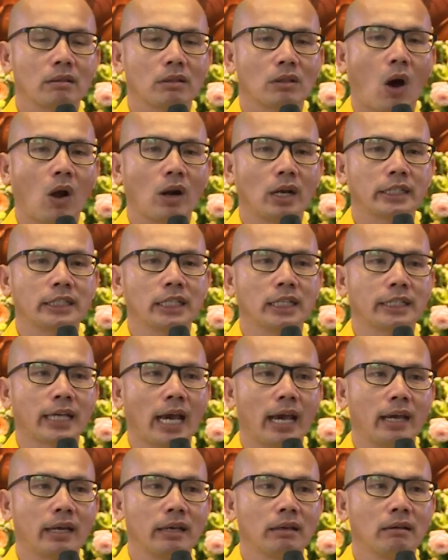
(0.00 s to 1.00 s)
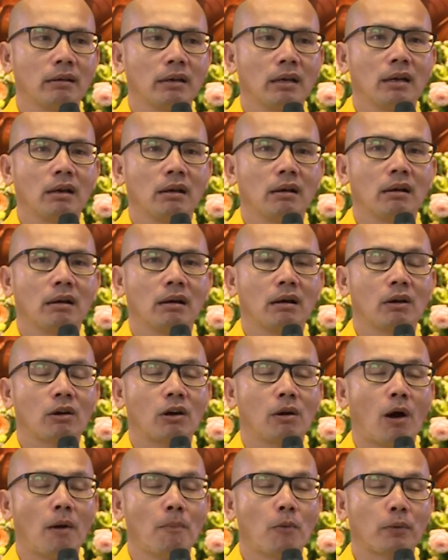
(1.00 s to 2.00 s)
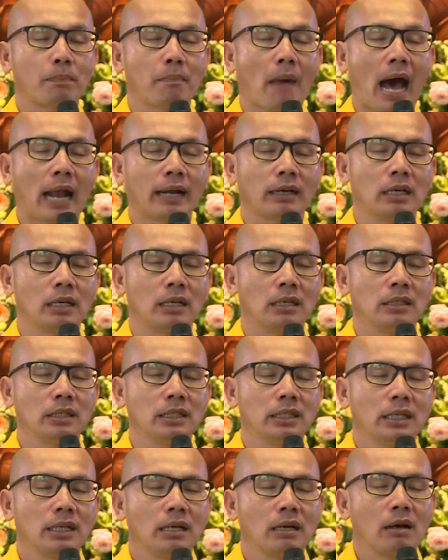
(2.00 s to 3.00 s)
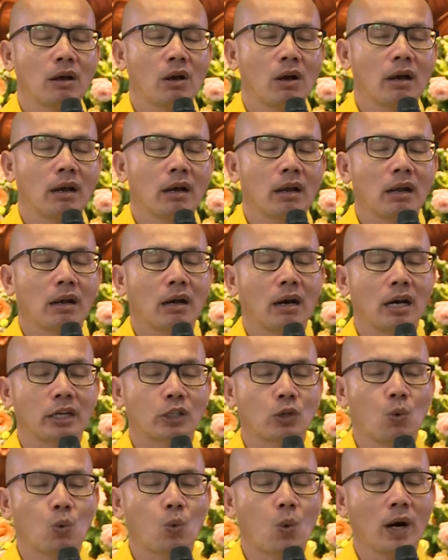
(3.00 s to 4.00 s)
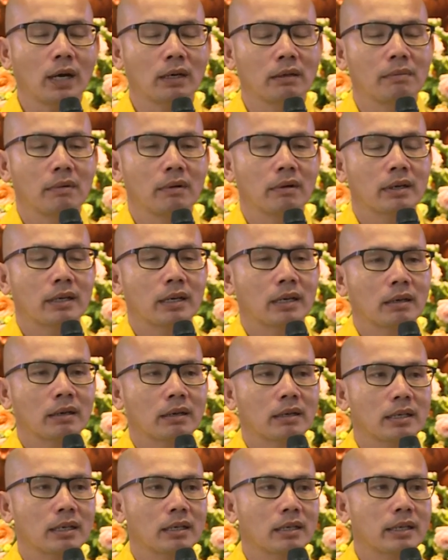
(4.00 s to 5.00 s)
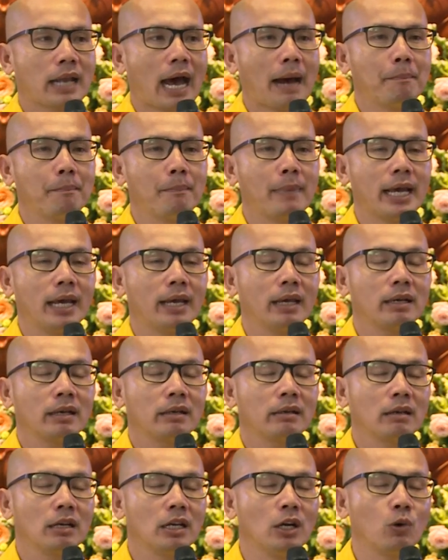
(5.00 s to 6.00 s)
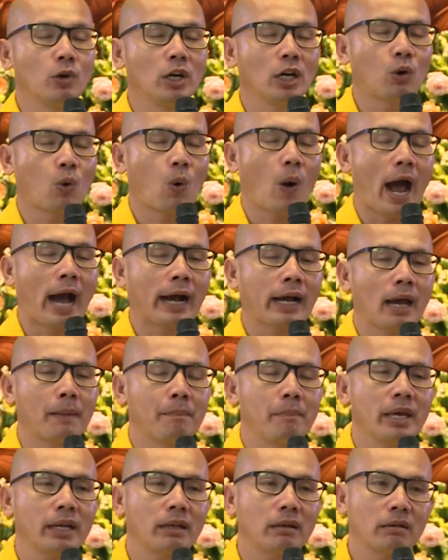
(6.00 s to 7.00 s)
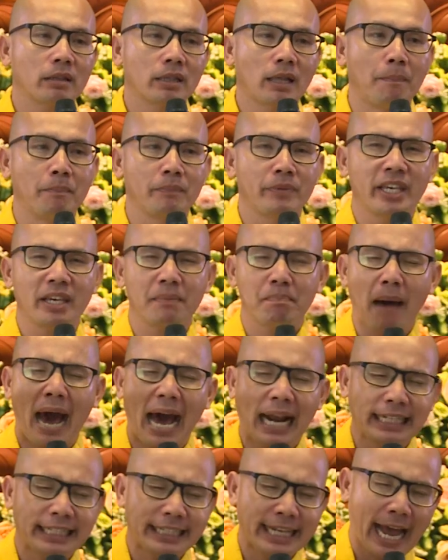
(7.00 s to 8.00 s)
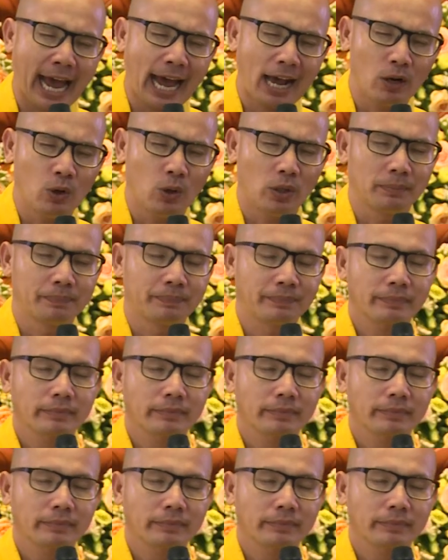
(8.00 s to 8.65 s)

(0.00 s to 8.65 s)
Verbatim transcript: Đó là chưa kể có một bà nữ ở Trung Quốc đam mê Lưu Đức Hòa, các em biết, thậm chí bán nhà luôn,